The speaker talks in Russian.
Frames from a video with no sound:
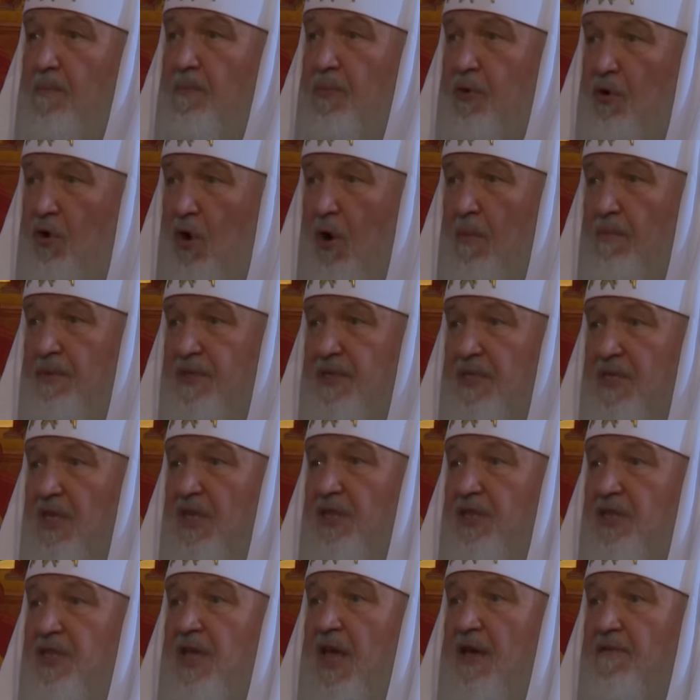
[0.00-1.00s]

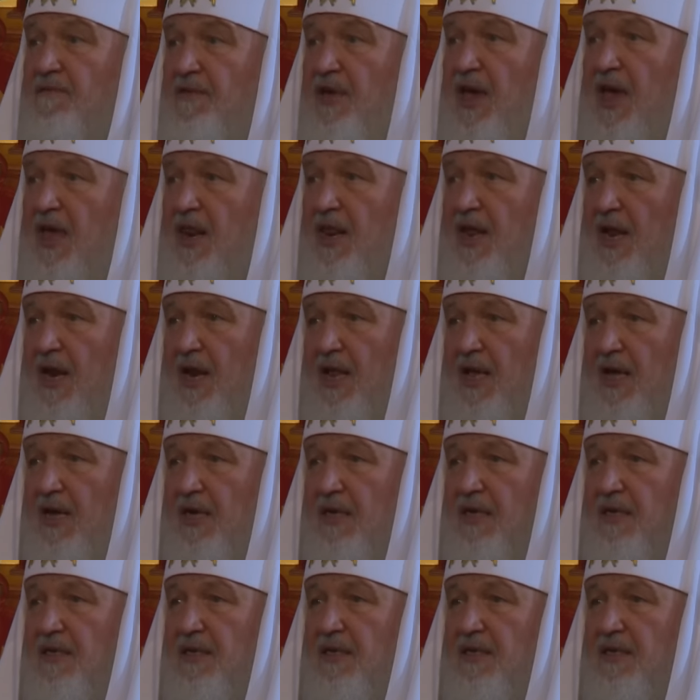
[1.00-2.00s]
промысл не верили.